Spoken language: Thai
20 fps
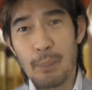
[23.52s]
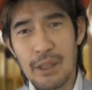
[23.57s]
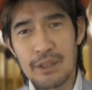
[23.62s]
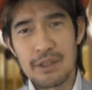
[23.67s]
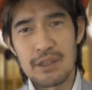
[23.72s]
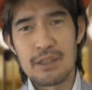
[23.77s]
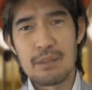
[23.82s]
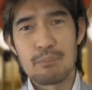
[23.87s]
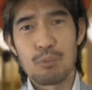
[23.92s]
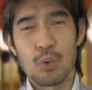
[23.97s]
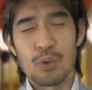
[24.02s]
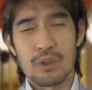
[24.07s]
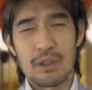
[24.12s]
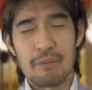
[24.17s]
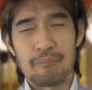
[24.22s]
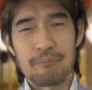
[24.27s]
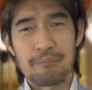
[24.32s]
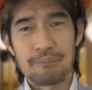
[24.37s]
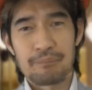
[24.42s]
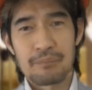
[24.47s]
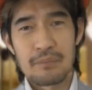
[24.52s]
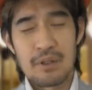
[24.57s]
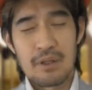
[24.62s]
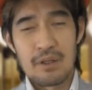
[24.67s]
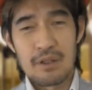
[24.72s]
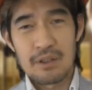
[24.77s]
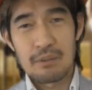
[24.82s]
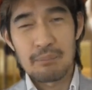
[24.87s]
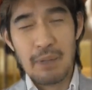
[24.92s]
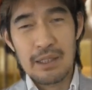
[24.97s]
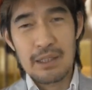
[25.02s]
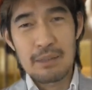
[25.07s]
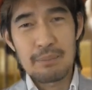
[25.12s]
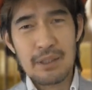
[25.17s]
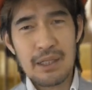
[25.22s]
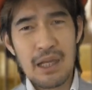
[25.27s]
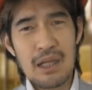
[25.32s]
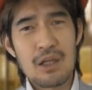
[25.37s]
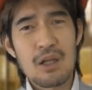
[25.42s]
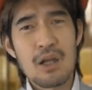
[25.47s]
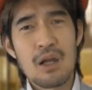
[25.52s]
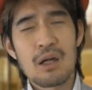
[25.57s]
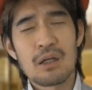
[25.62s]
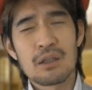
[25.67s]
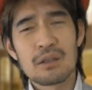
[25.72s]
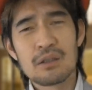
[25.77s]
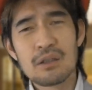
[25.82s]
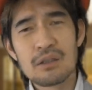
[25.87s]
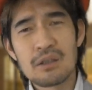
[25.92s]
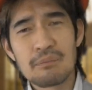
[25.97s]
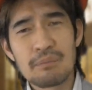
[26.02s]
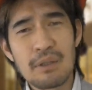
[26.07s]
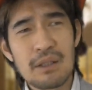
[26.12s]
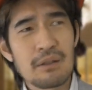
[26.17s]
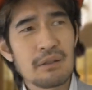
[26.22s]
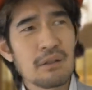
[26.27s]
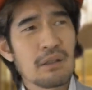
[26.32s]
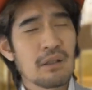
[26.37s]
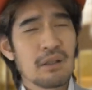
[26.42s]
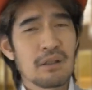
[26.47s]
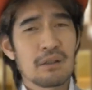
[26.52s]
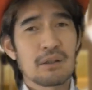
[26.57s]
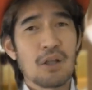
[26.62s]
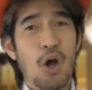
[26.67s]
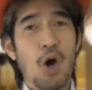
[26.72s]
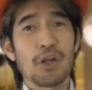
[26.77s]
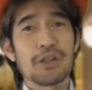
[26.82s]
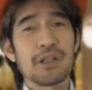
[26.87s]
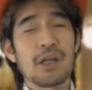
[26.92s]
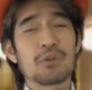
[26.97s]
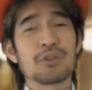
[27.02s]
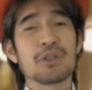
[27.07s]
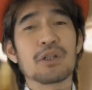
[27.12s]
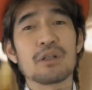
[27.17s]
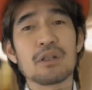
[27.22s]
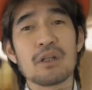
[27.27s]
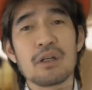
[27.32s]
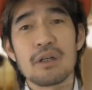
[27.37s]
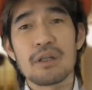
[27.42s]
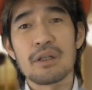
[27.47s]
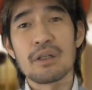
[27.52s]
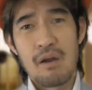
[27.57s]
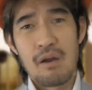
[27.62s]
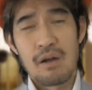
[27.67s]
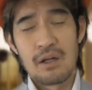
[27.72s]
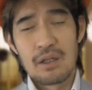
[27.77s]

อไปที่ญี่ปุ่นครับ สมัยนี้เป็นไงขึ้นเครื่องบินต่อเดียวถึงเลย